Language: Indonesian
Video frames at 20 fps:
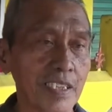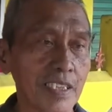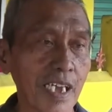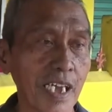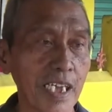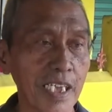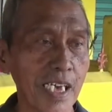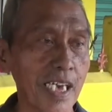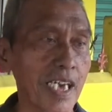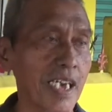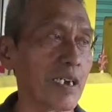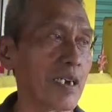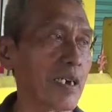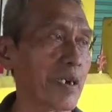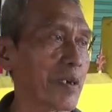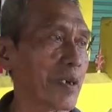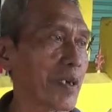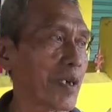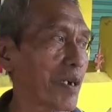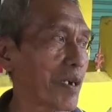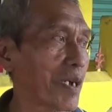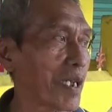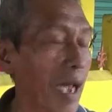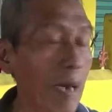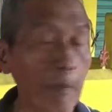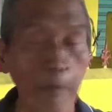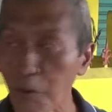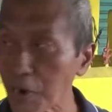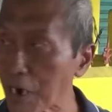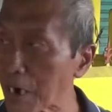saya
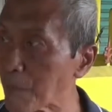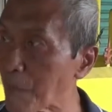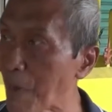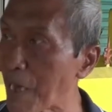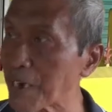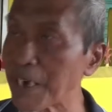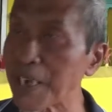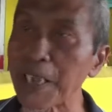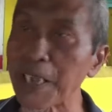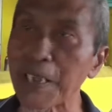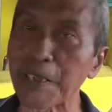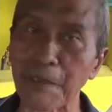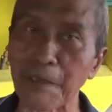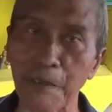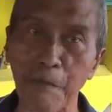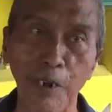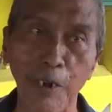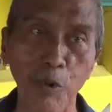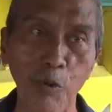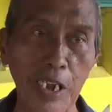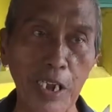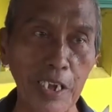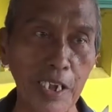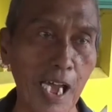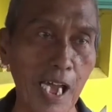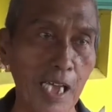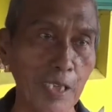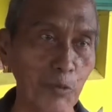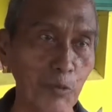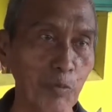laporan kemarin nih
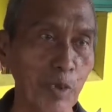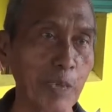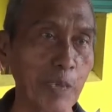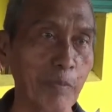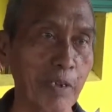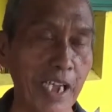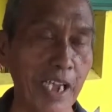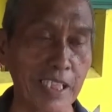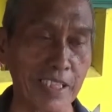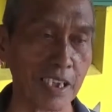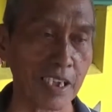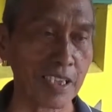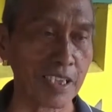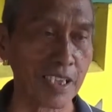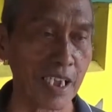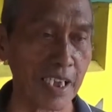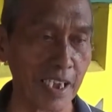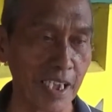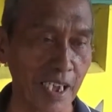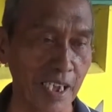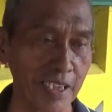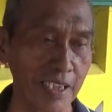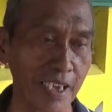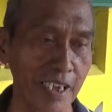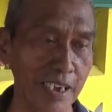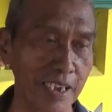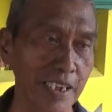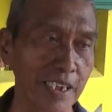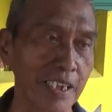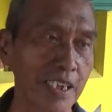keluarga semuanya pada datang ke sana
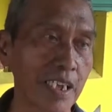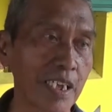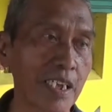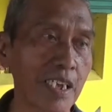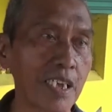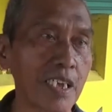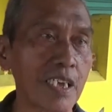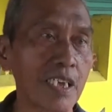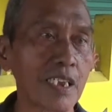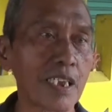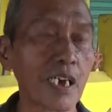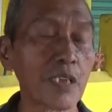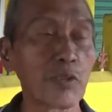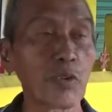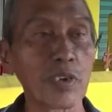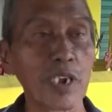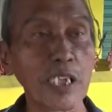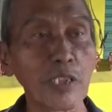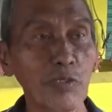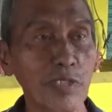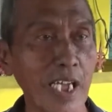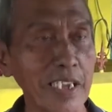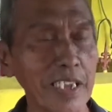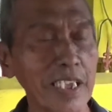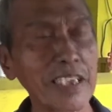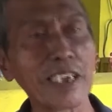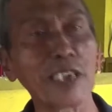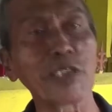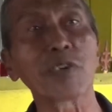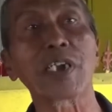dari dan kelanjutannya
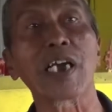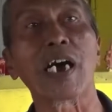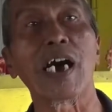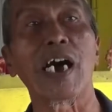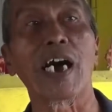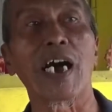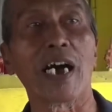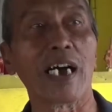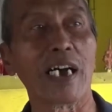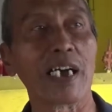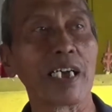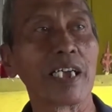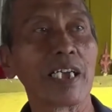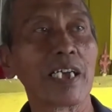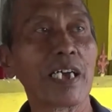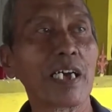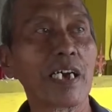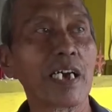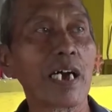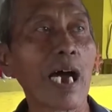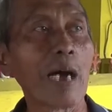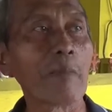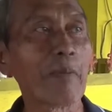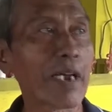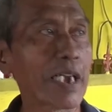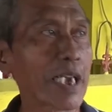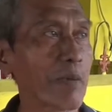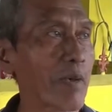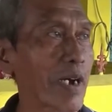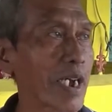saya juga apa
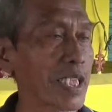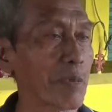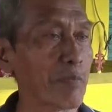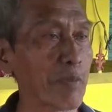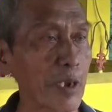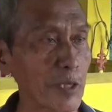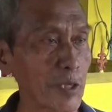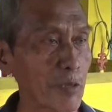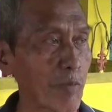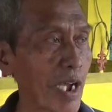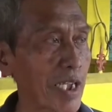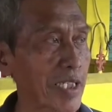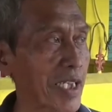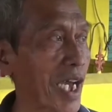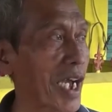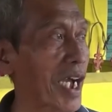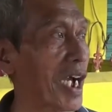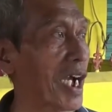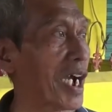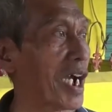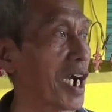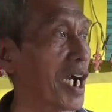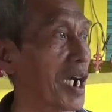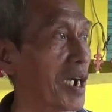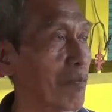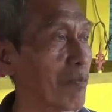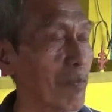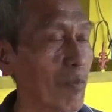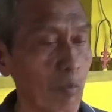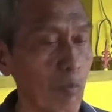namanya begitu banyak
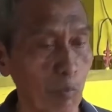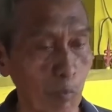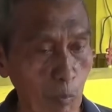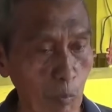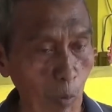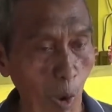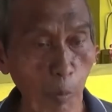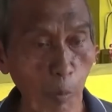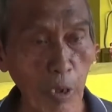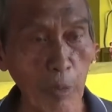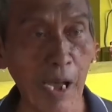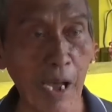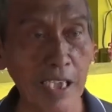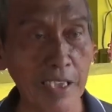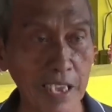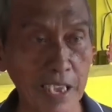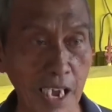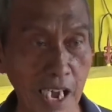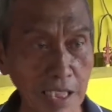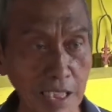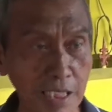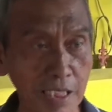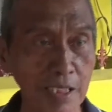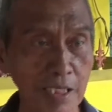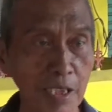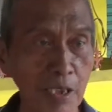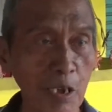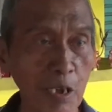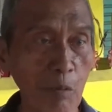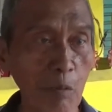mobil macet
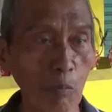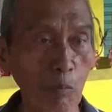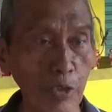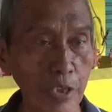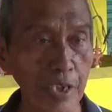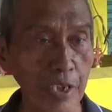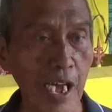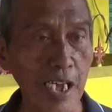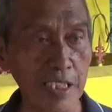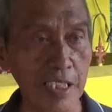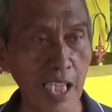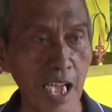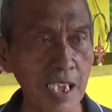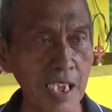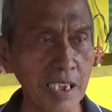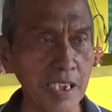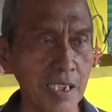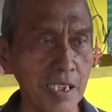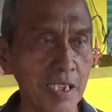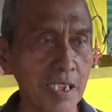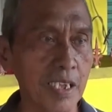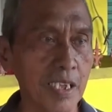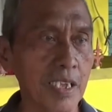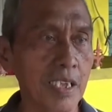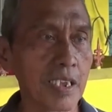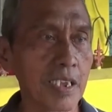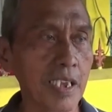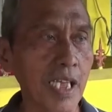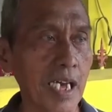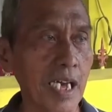hmm. saya datang
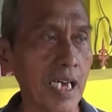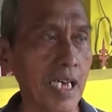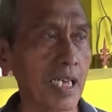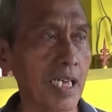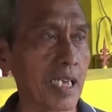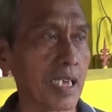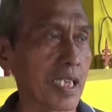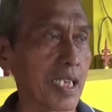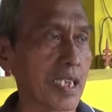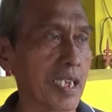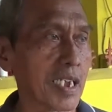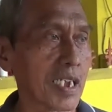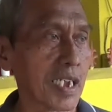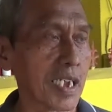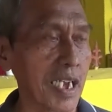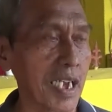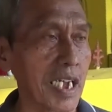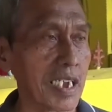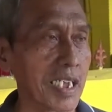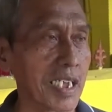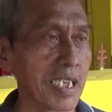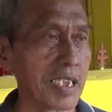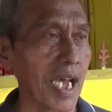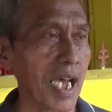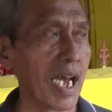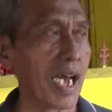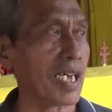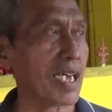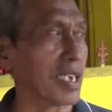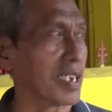nah
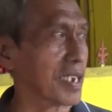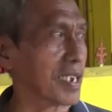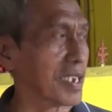kira-kira